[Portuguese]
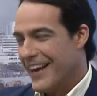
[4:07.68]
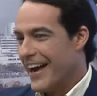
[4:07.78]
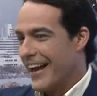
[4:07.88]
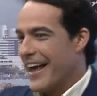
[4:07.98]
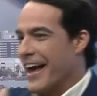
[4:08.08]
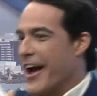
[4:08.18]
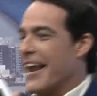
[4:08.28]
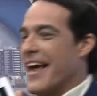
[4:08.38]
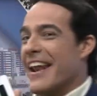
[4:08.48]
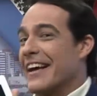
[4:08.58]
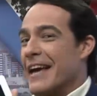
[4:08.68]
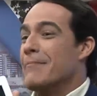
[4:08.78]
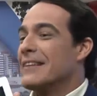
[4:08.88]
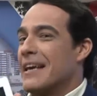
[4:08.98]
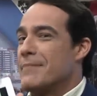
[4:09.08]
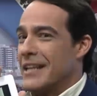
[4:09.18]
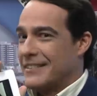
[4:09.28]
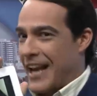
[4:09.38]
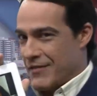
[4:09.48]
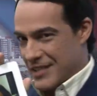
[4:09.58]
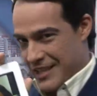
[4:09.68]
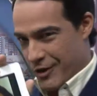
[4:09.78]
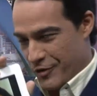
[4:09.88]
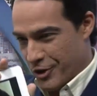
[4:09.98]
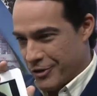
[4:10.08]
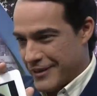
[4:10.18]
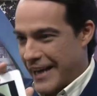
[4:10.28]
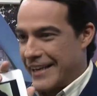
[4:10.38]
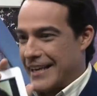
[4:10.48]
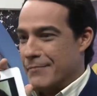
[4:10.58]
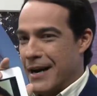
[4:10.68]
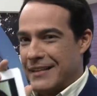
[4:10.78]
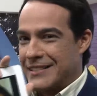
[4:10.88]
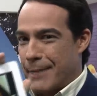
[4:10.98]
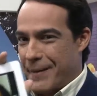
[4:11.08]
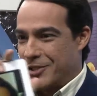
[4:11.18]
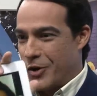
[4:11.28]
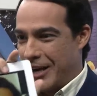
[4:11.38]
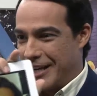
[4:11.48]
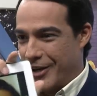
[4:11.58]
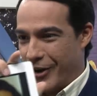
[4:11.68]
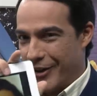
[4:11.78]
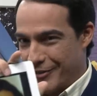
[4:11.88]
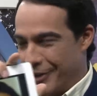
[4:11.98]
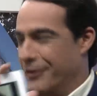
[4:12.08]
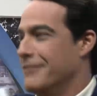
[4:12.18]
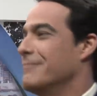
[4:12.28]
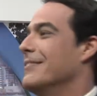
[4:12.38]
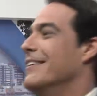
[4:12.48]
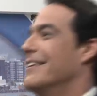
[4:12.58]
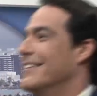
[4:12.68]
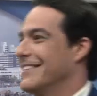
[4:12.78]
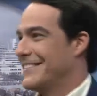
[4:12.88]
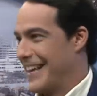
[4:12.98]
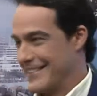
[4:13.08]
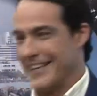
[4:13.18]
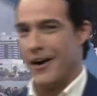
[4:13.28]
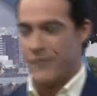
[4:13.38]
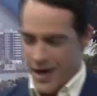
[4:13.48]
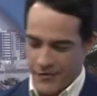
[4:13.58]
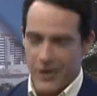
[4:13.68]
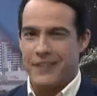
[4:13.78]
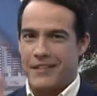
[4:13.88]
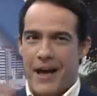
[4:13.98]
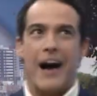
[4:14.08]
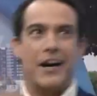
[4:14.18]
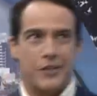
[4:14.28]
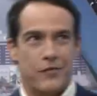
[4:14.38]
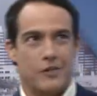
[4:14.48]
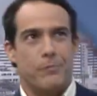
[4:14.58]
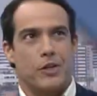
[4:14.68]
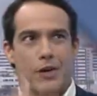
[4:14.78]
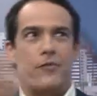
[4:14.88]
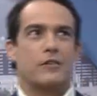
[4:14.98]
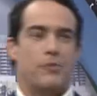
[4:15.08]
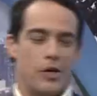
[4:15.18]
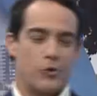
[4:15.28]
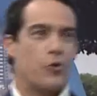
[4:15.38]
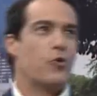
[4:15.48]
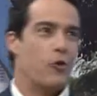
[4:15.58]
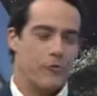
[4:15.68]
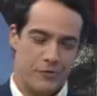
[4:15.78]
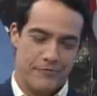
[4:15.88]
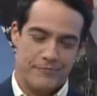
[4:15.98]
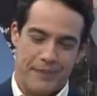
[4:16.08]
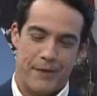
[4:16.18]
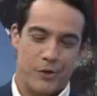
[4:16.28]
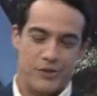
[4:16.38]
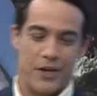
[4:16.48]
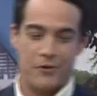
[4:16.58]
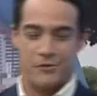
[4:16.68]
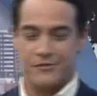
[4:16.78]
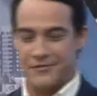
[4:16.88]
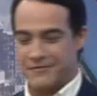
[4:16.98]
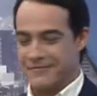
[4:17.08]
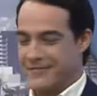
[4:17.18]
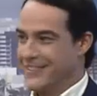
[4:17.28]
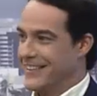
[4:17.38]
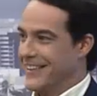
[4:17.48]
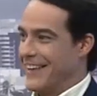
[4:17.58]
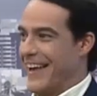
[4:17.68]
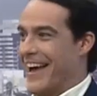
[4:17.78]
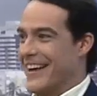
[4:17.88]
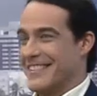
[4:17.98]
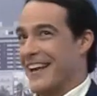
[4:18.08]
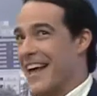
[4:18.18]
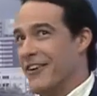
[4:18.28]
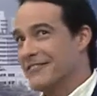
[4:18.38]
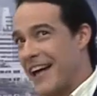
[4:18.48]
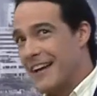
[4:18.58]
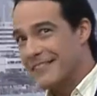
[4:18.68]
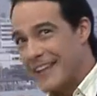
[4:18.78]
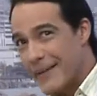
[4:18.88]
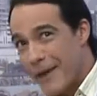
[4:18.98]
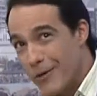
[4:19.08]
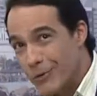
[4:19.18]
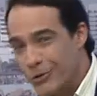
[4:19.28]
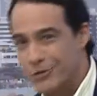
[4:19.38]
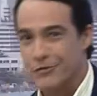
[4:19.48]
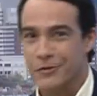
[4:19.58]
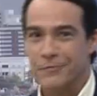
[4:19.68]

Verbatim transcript: Ela, é, ela, ela, é quem manda em mim na televisão, viu? Aqui quem manda é essa pessoa aqui, ó, viu? Tá certo. Arranja uma foto, bota uma foto mulher no Google, viu? Pelo amor de Deus. Viu? É, esse leão tá, tá meio murcho, viu?